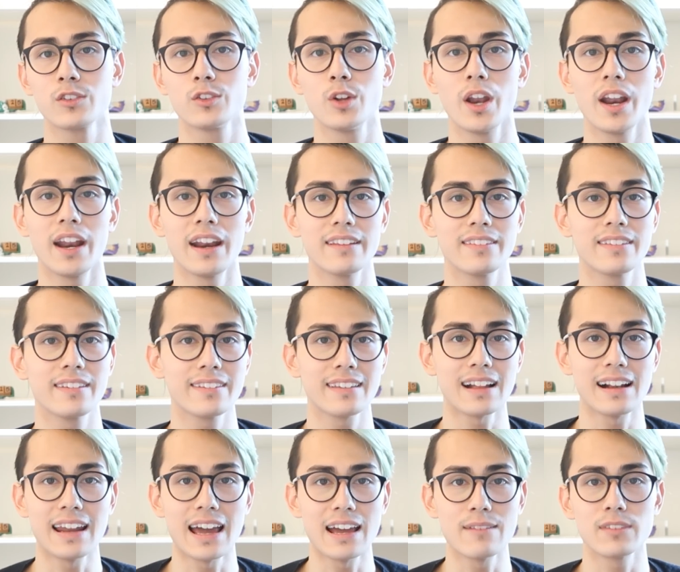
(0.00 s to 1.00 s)
sondern das
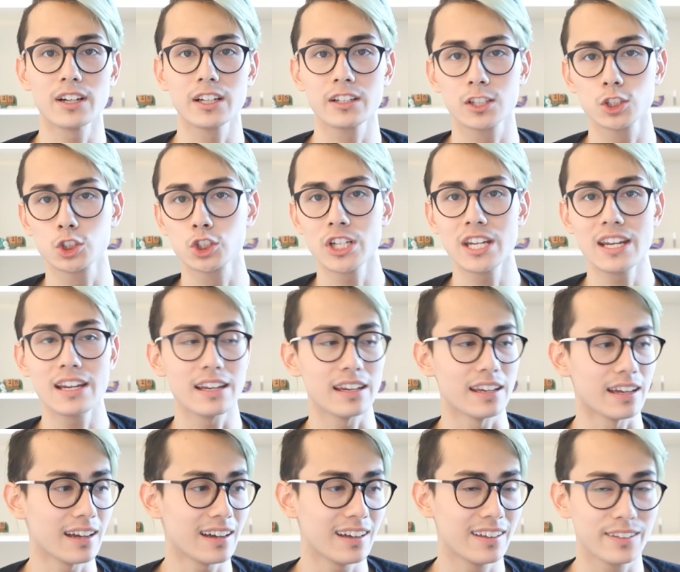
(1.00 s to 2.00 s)
ist halt einfach geschehen,
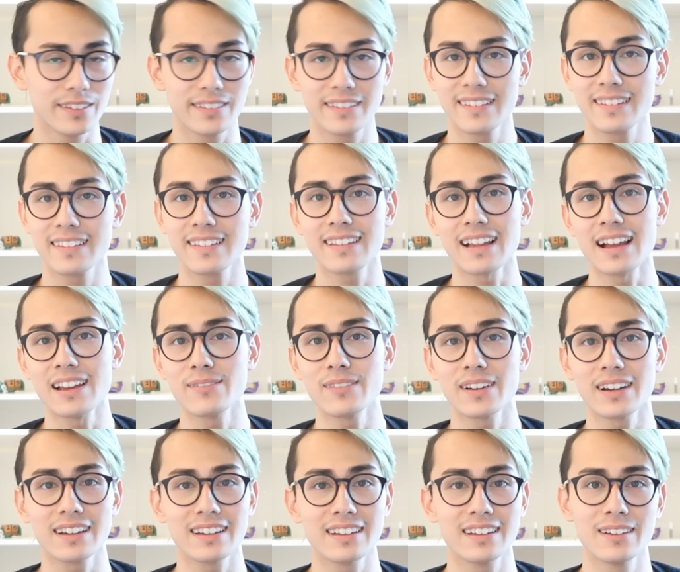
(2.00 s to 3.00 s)
ja. Also das ist
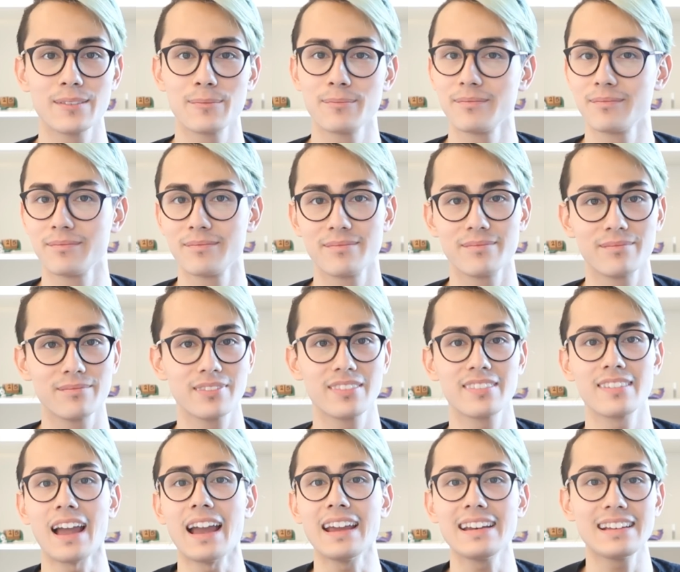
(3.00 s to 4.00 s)
einfach ähm,
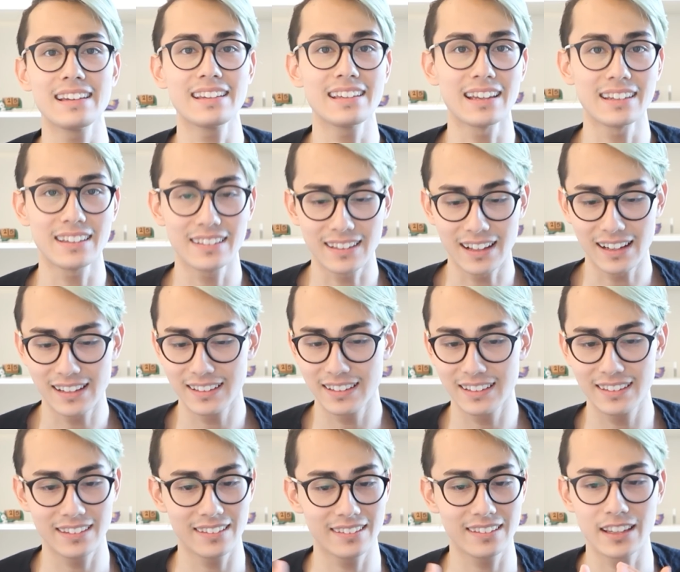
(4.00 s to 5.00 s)
zeitlich hat das halt,
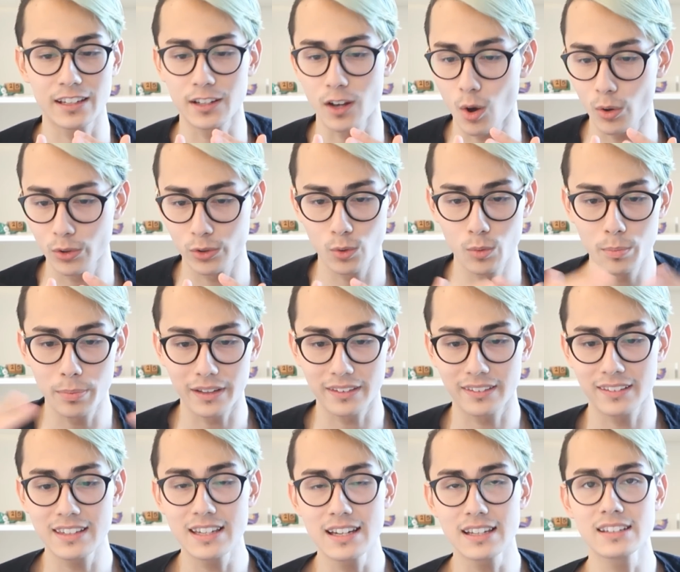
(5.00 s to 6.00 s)
ist es genau so
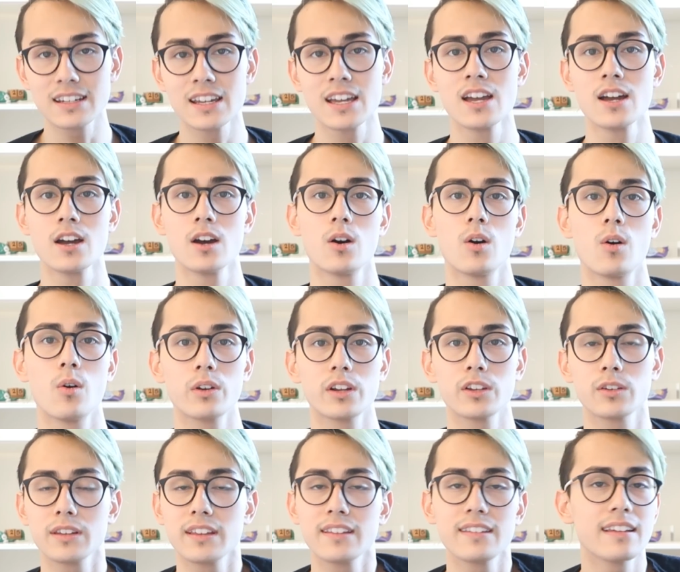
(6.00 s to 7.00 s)
passiert und
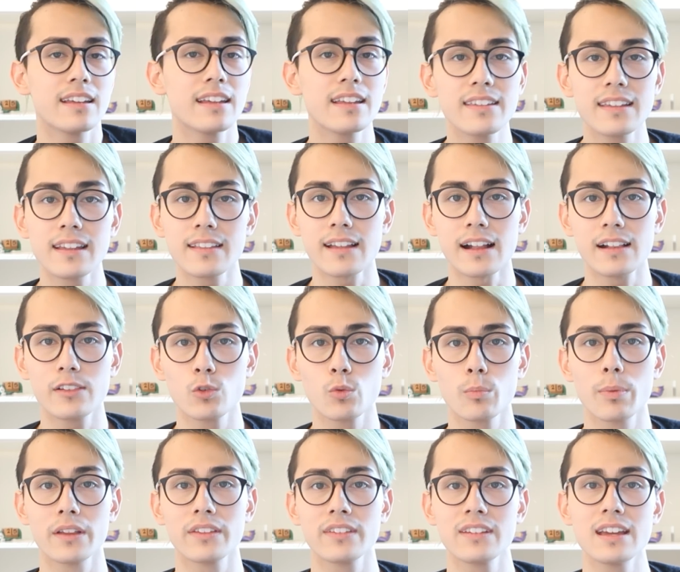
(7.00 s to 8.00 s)
das ist, ist jetzt halt
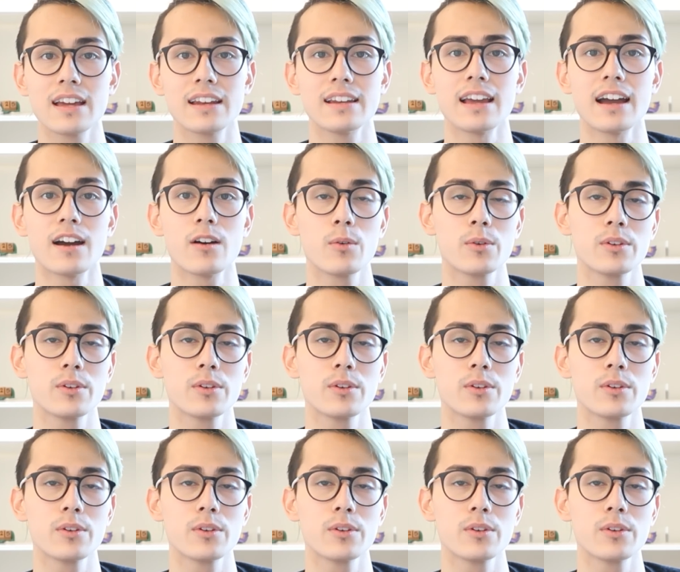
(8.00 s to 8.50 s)
so passiert, ja.